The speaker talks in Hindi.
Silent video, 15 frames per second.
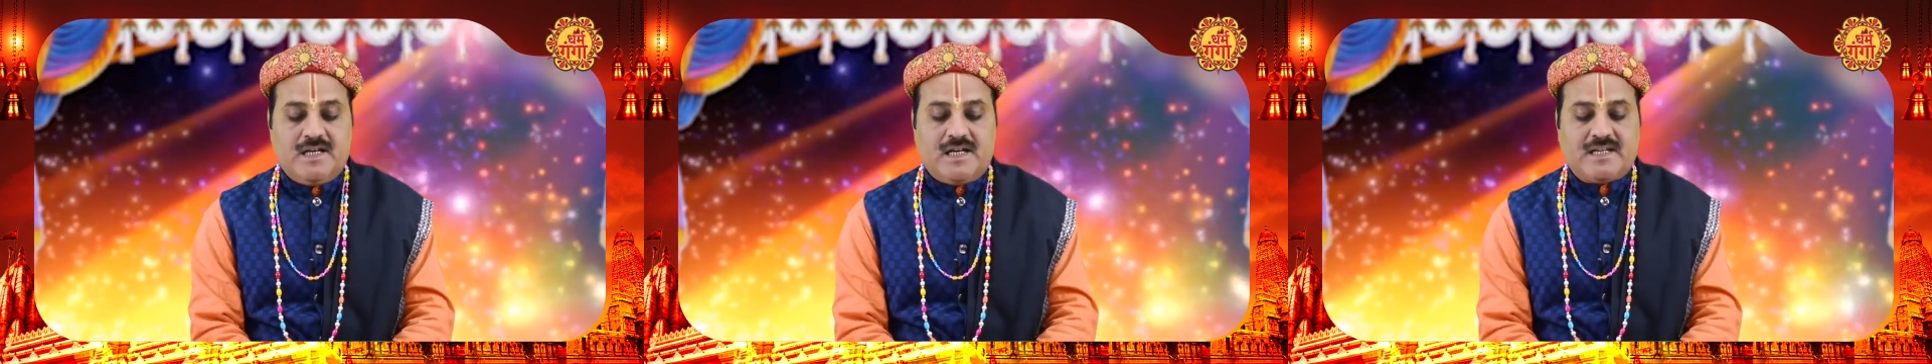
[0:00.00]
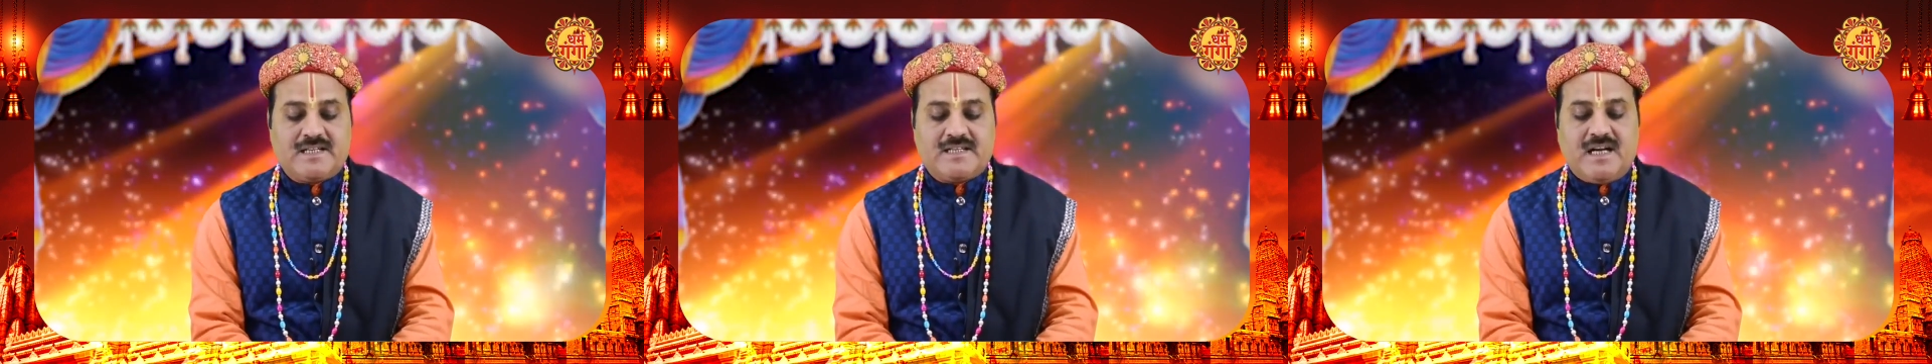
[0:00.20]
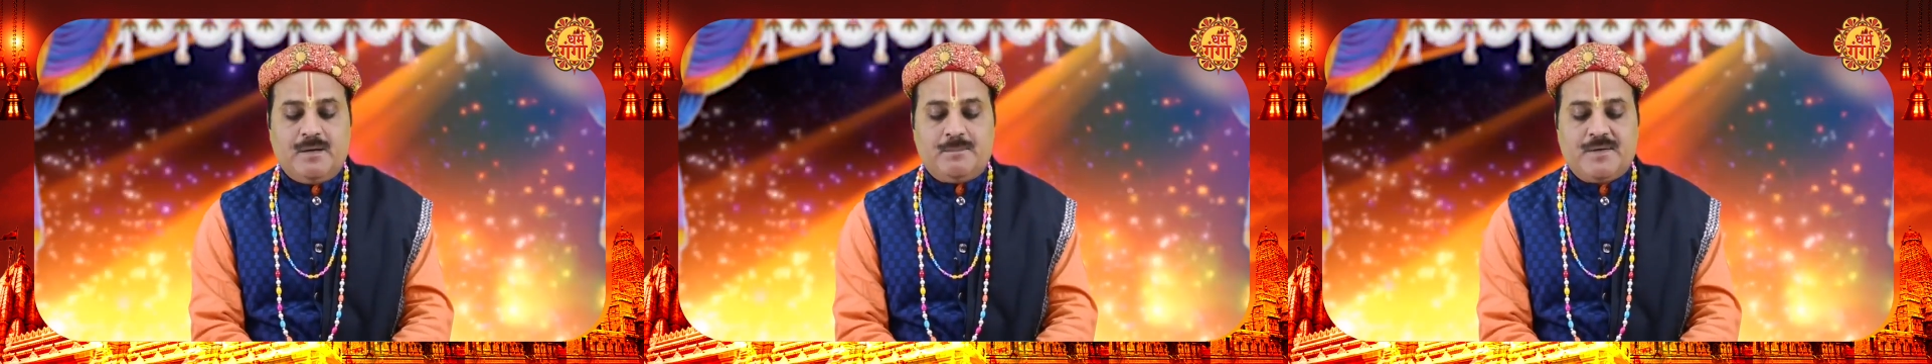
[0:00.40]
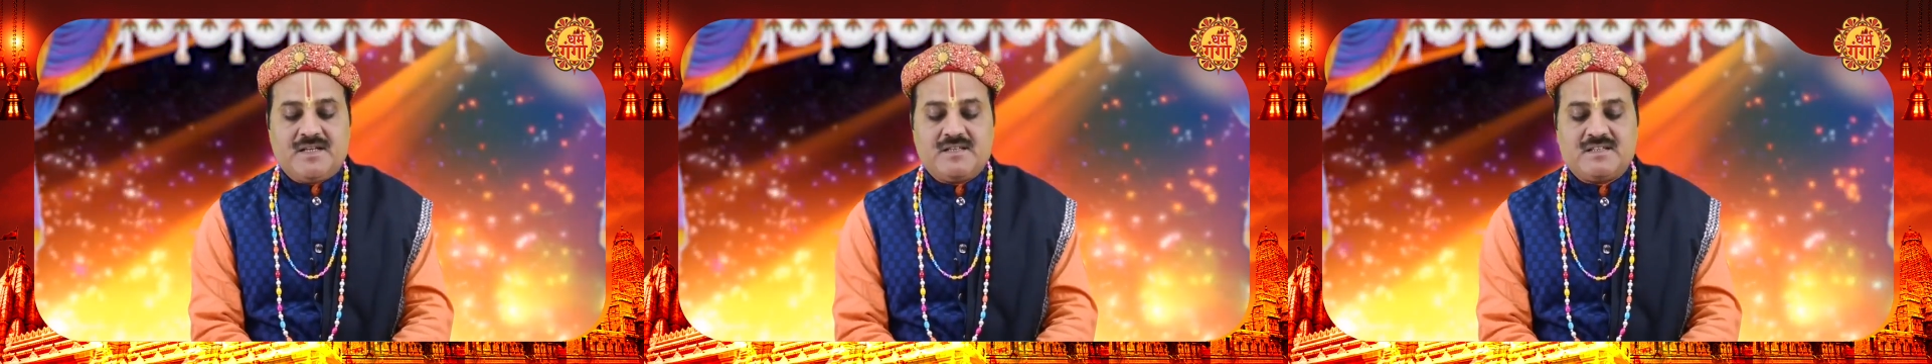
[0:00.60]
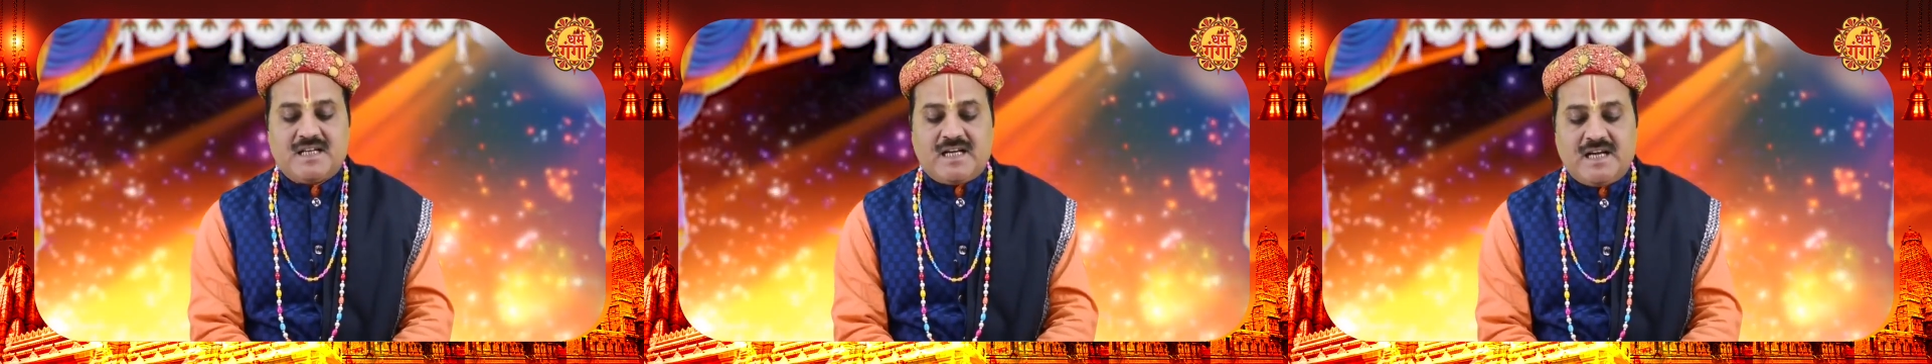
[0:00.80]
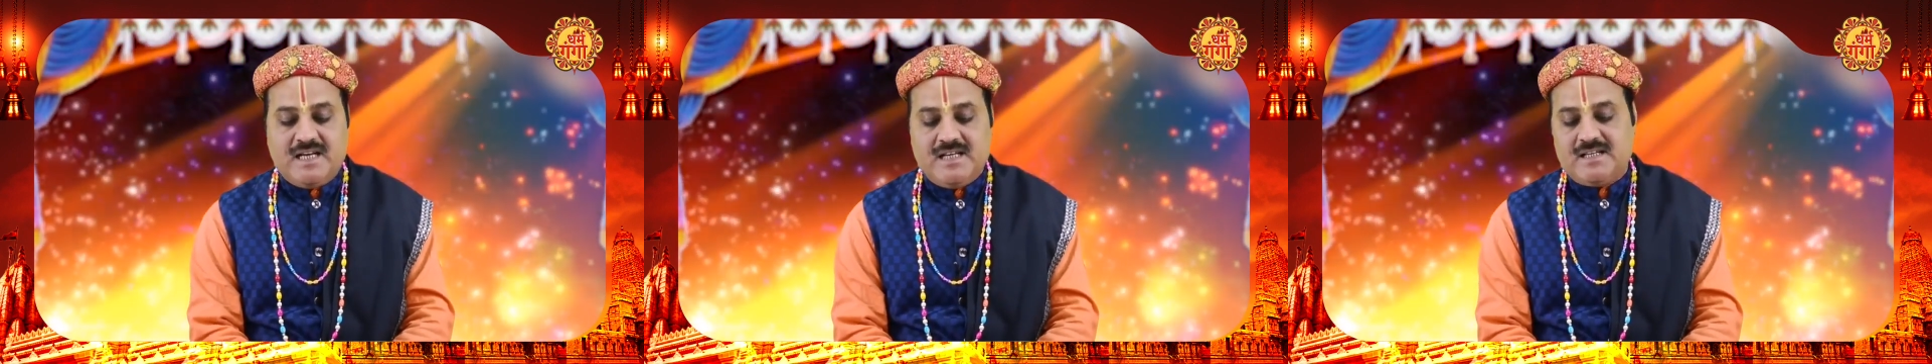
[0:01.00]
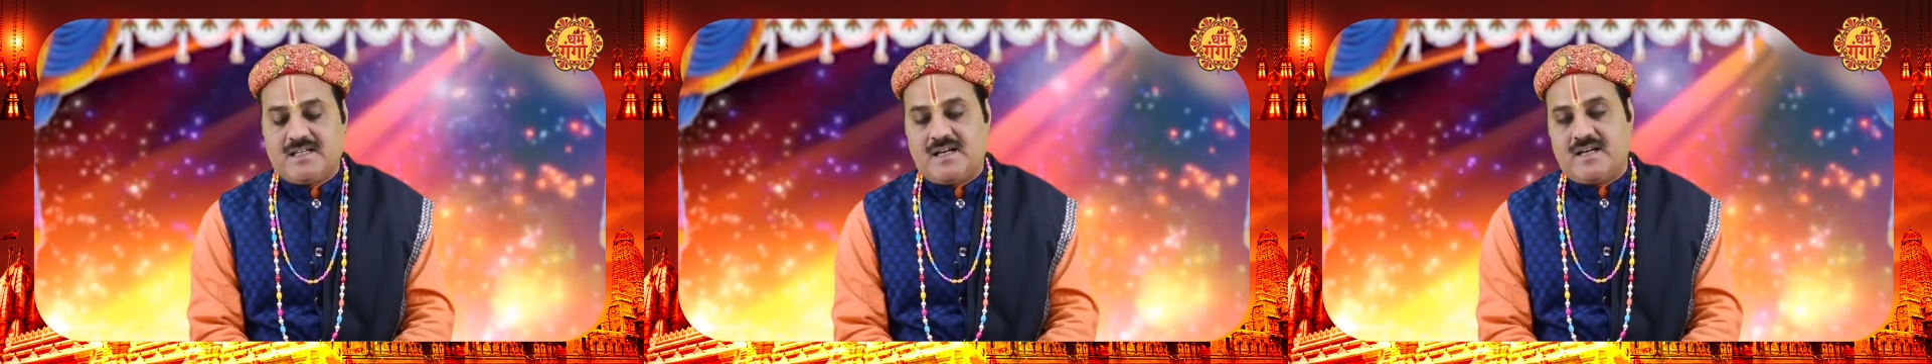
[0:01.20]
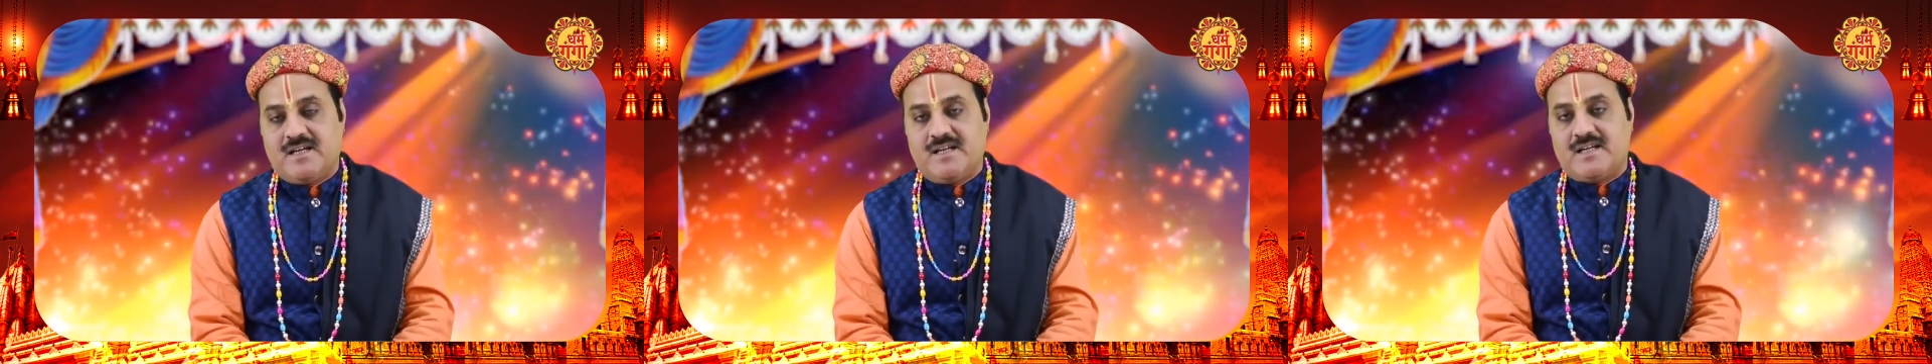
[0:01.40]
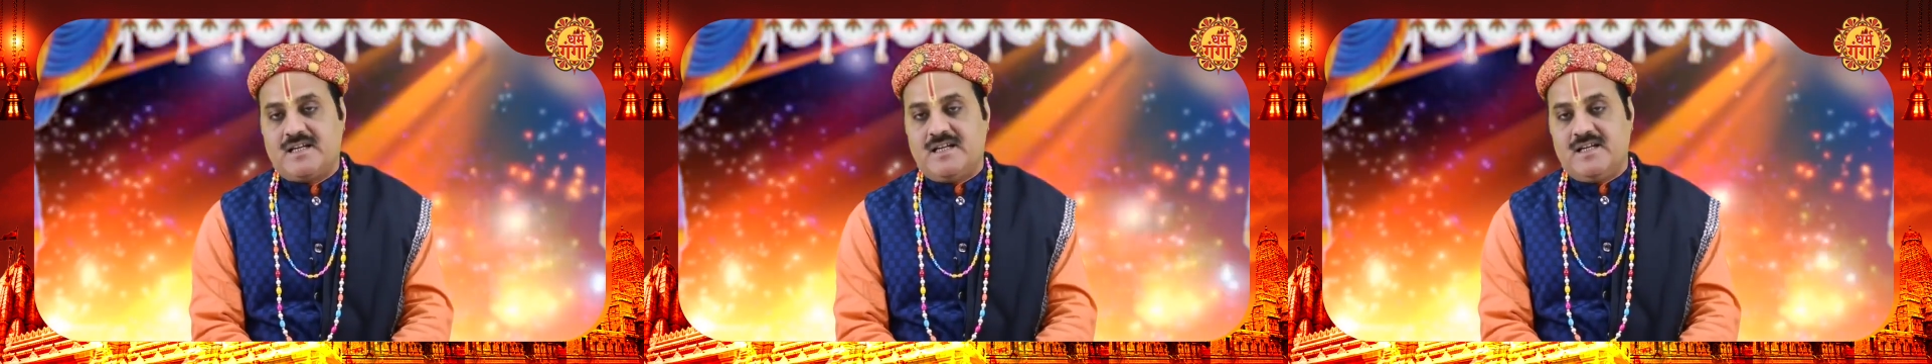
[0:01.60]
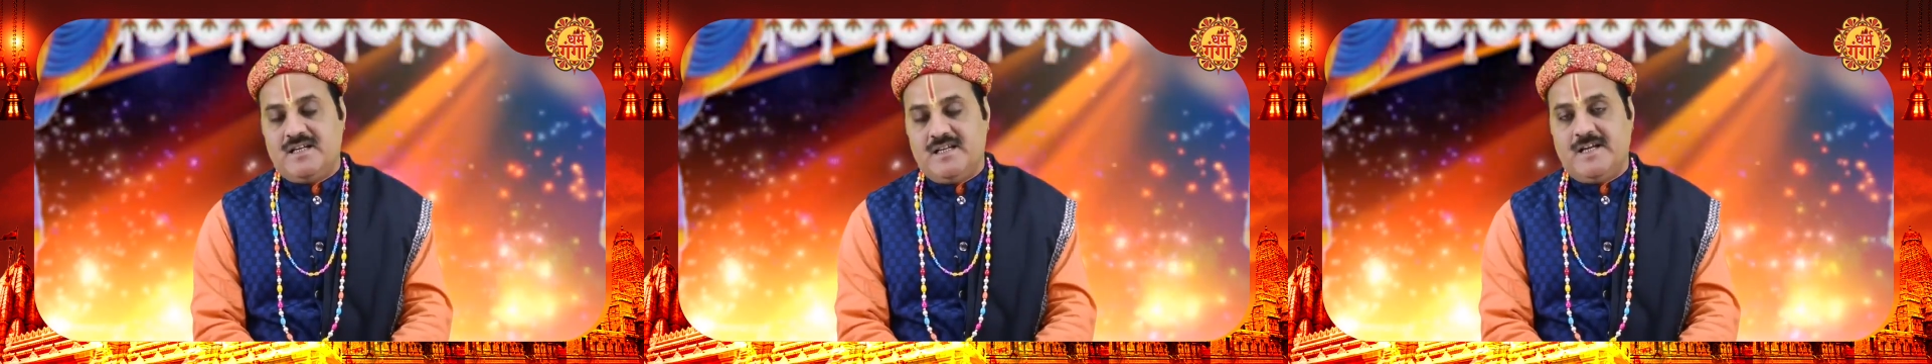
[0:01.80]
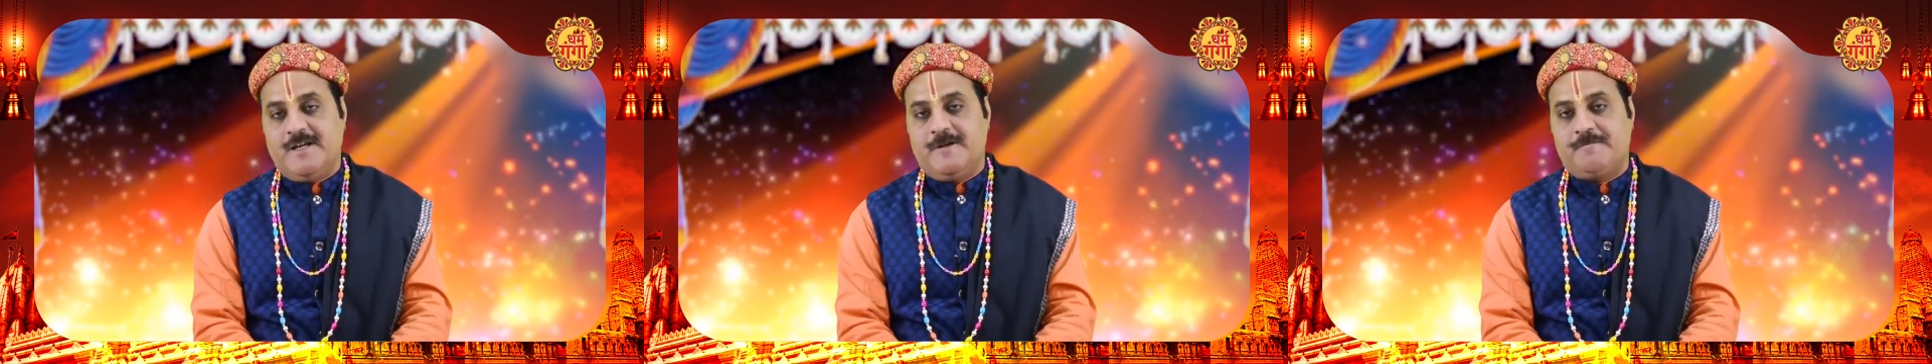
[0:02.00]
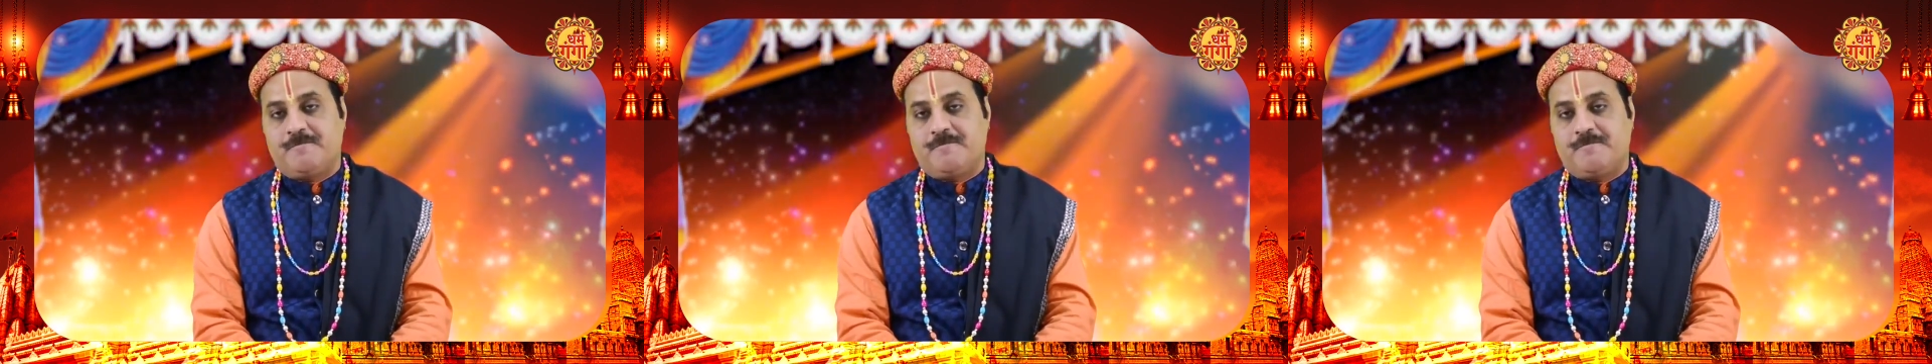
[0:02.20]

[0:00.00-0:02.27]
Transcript: लंका पर चढ़ाई करने के लिए